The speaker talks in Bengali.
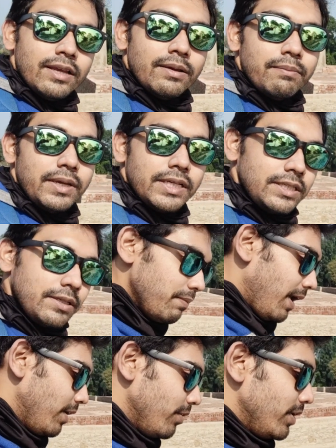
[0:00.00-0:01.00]
বেশ
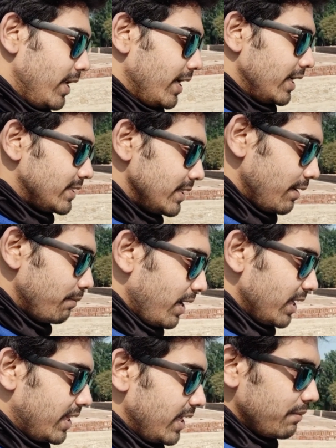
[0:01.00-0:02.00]
ভালোই লেগেছে আমি বাড়ি
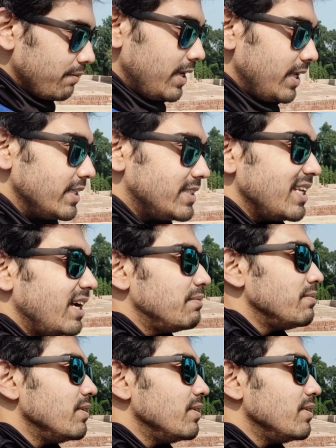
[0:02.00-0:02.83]
থেকে বেরিয়েছিলাম